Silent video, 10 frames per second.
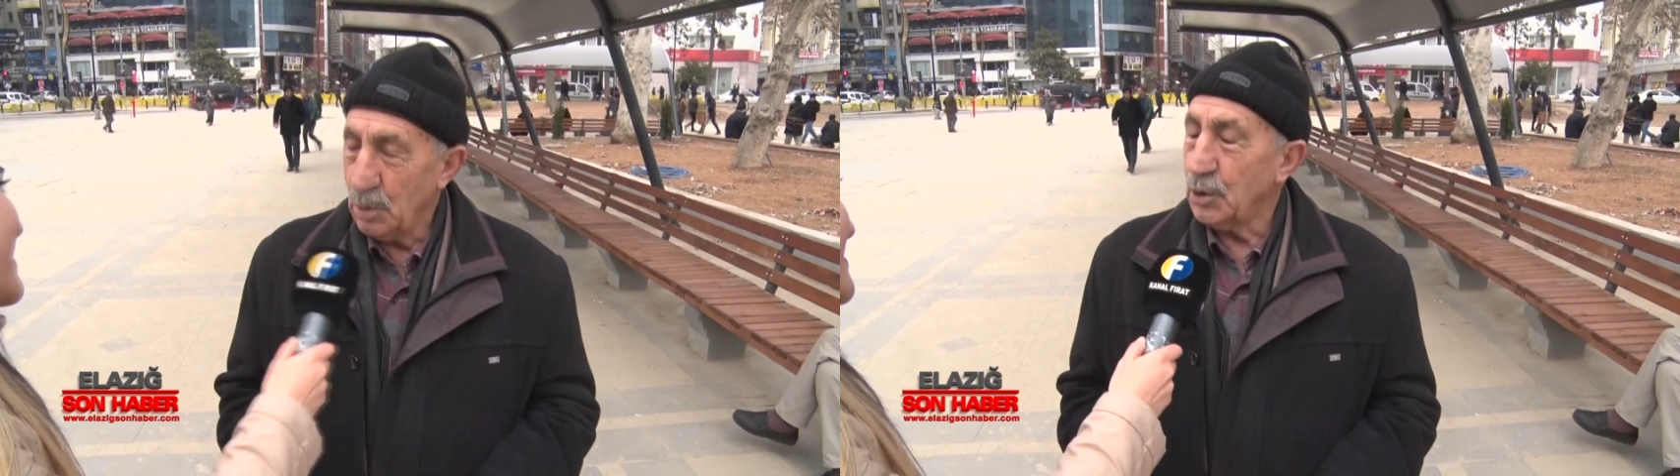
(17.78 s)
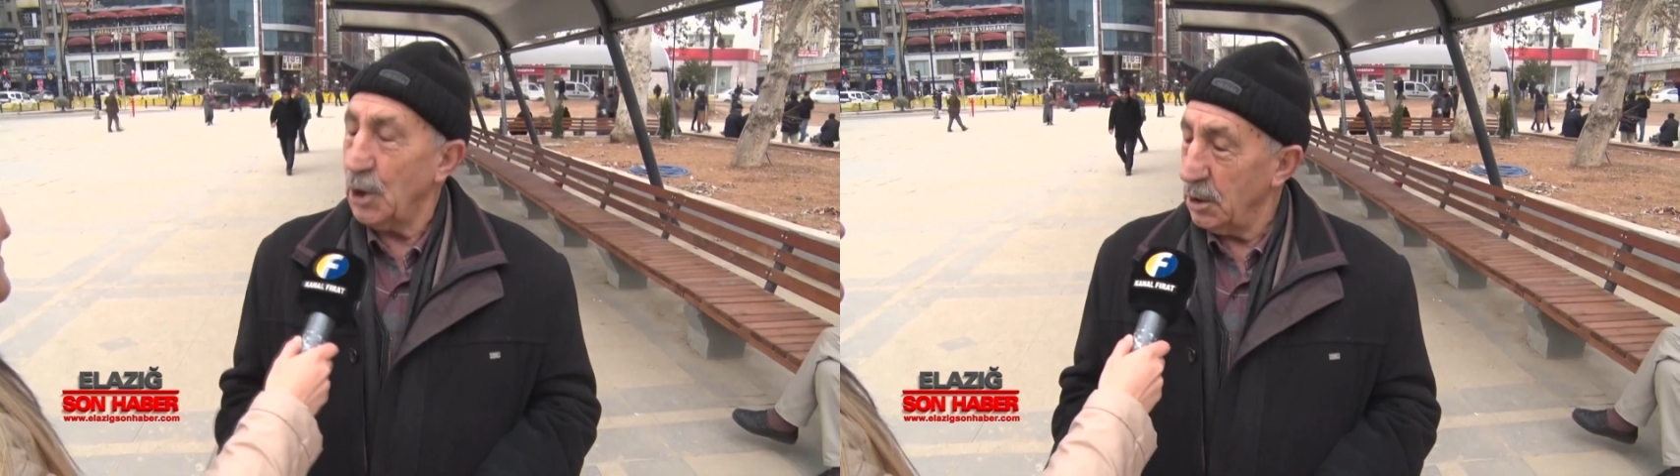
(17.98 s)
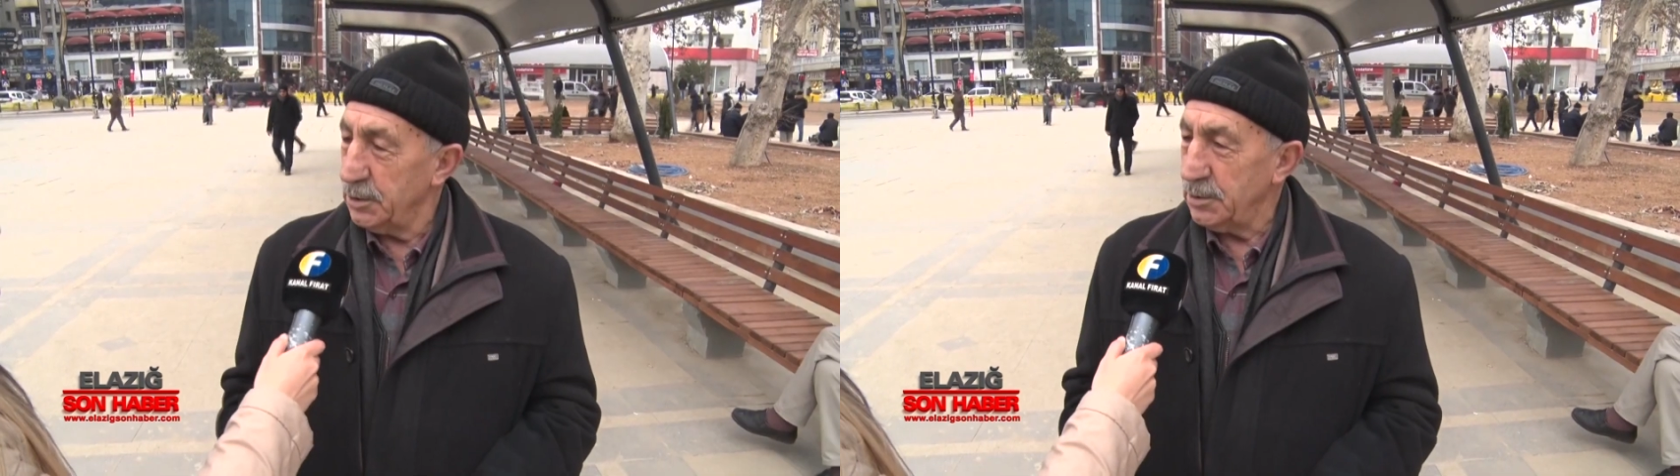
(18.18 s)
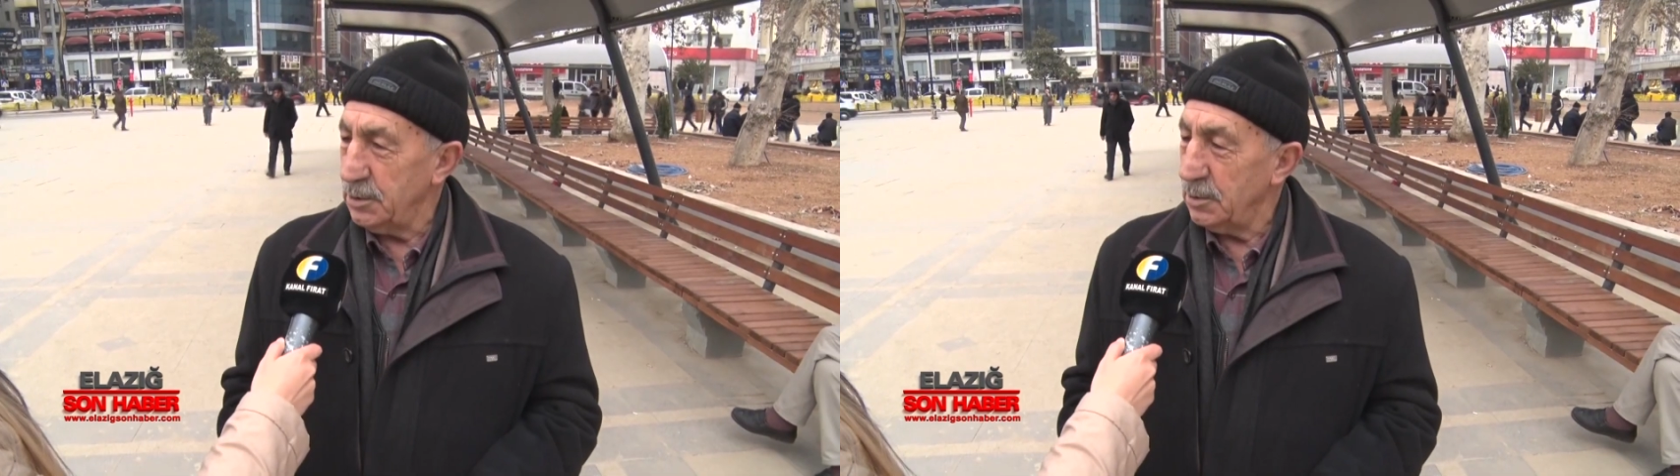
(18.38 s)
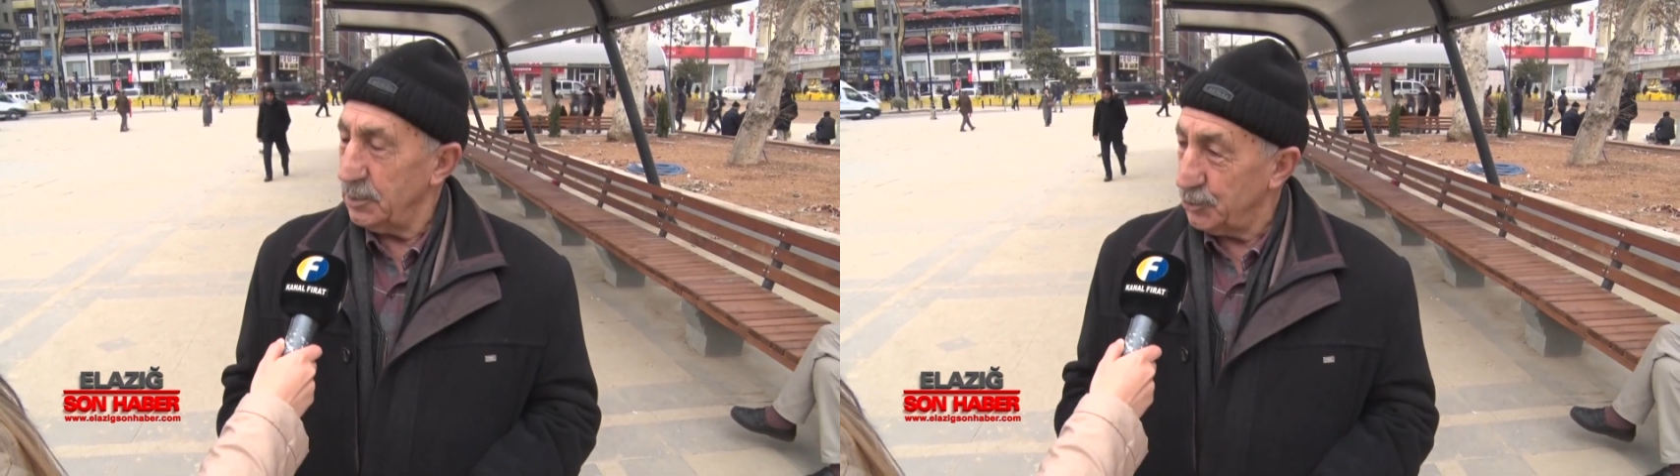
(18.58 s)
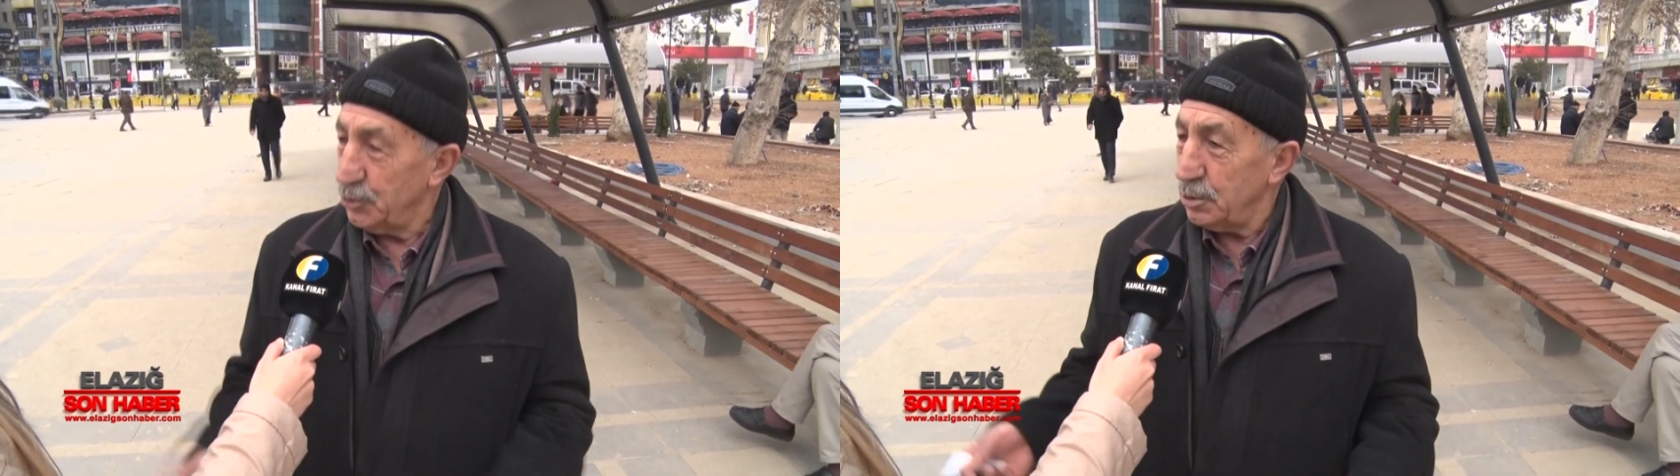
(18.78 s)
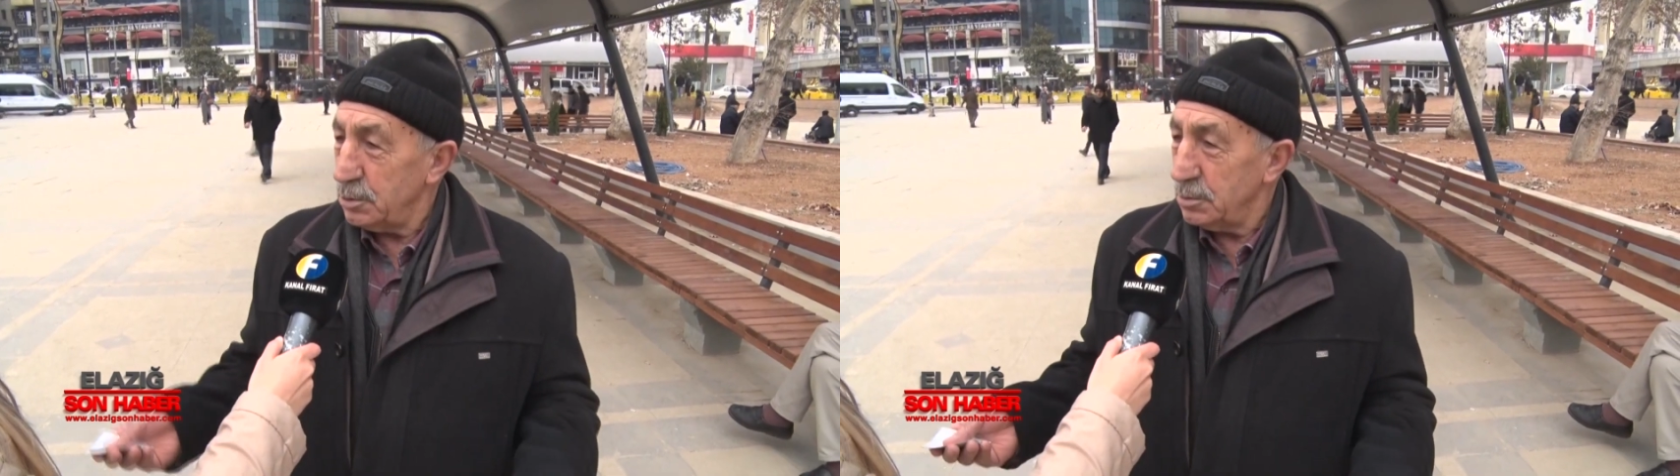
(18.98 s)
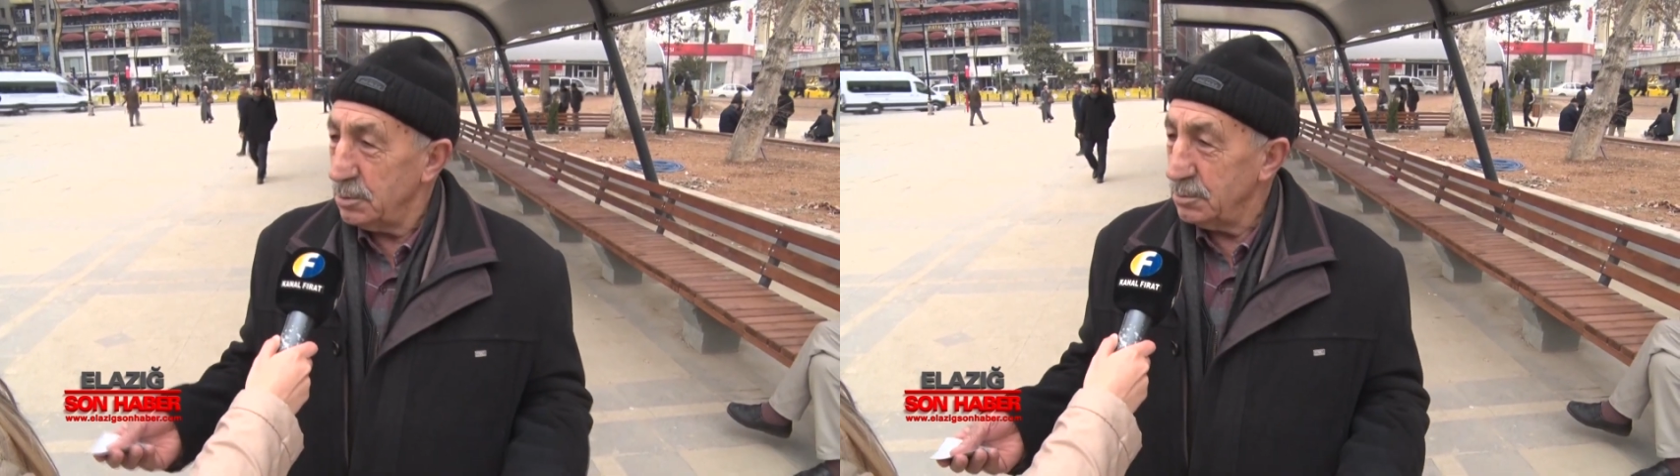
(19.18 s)
Geldik. Çok,
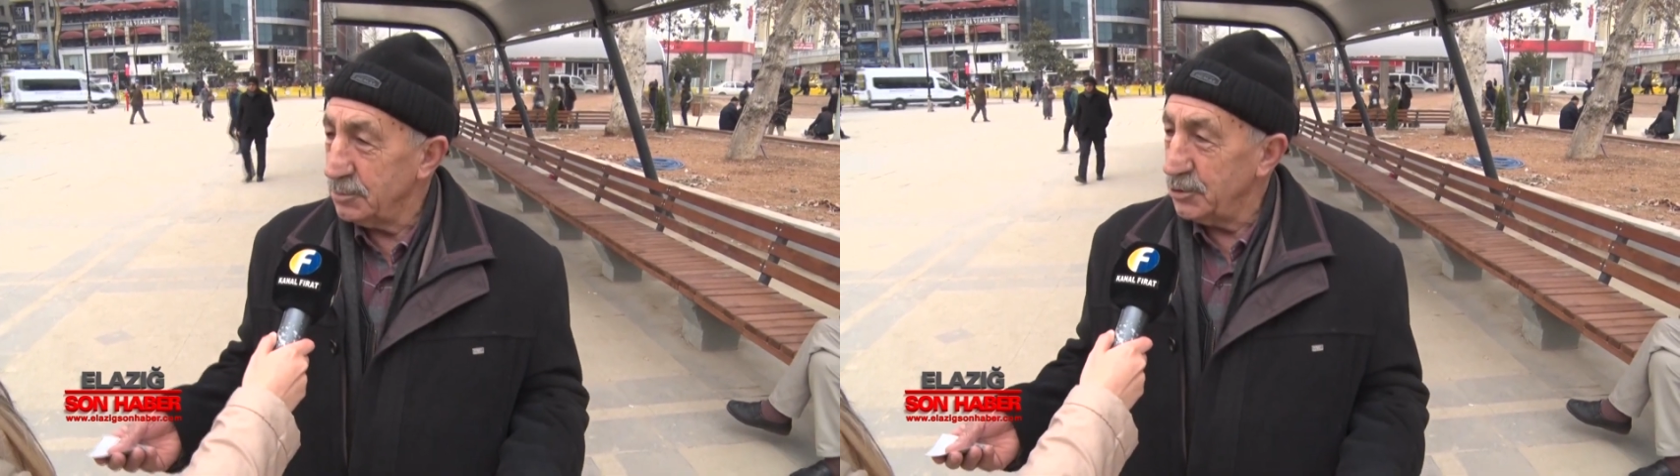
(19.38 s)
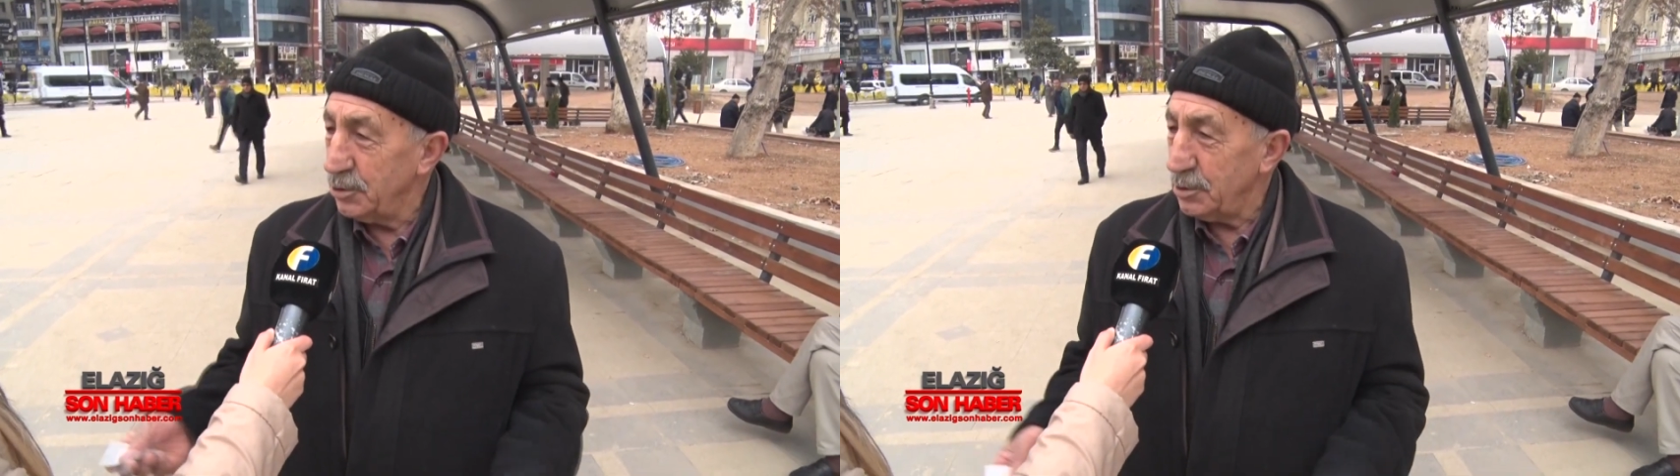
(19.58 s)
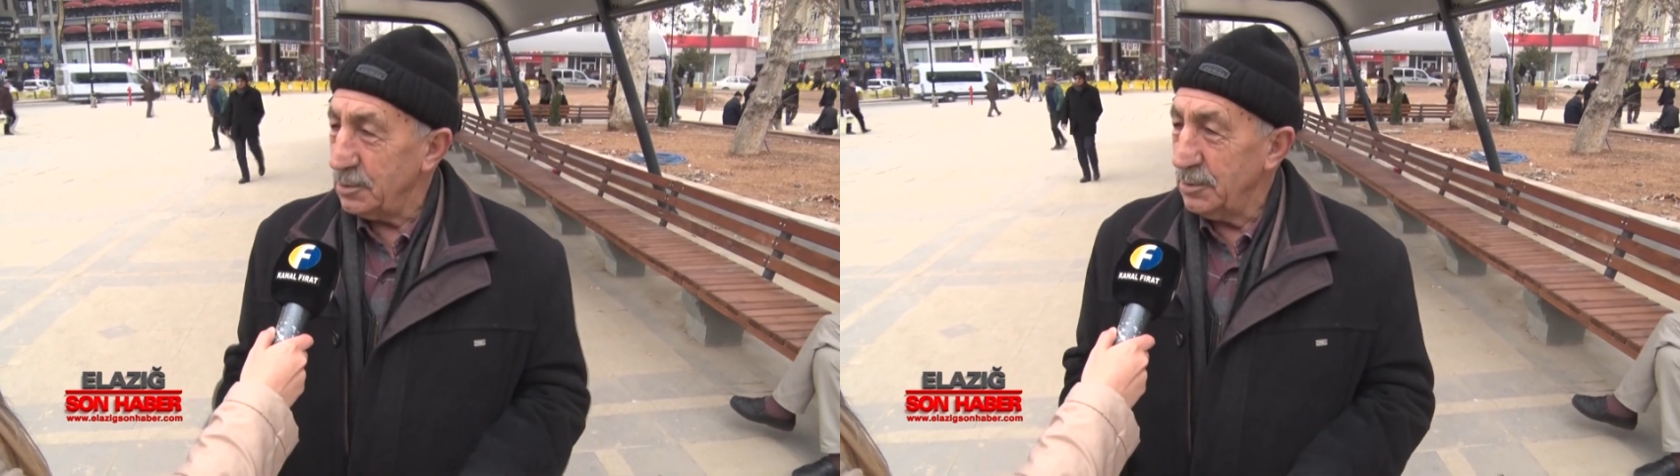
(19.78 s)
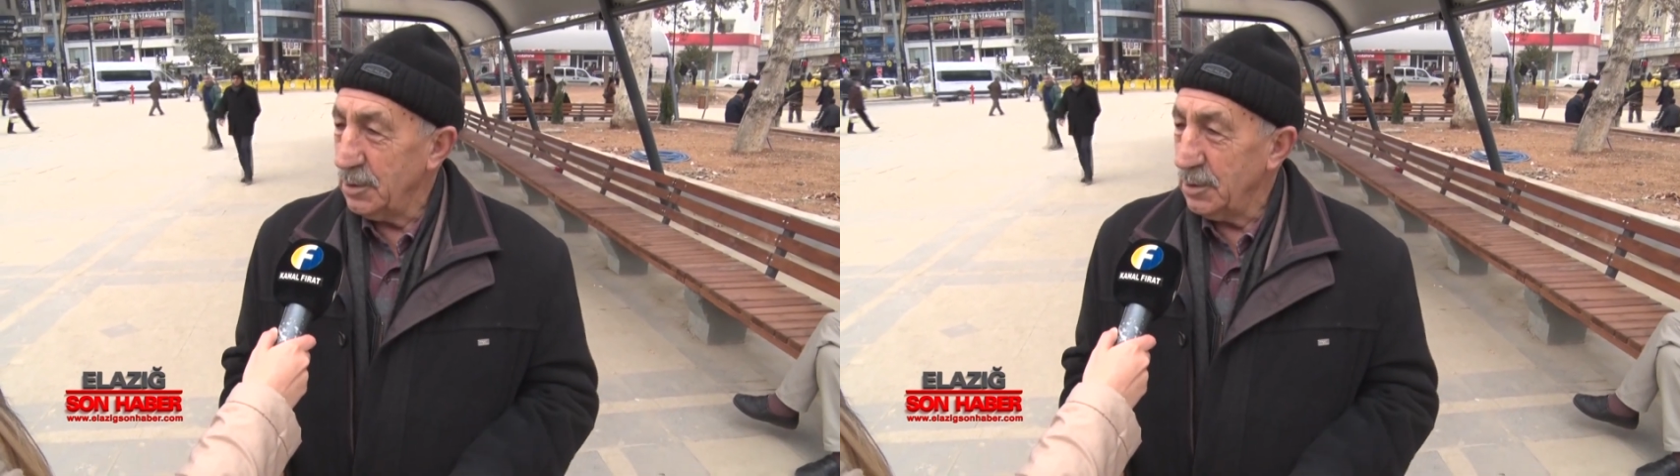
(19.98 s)
çok.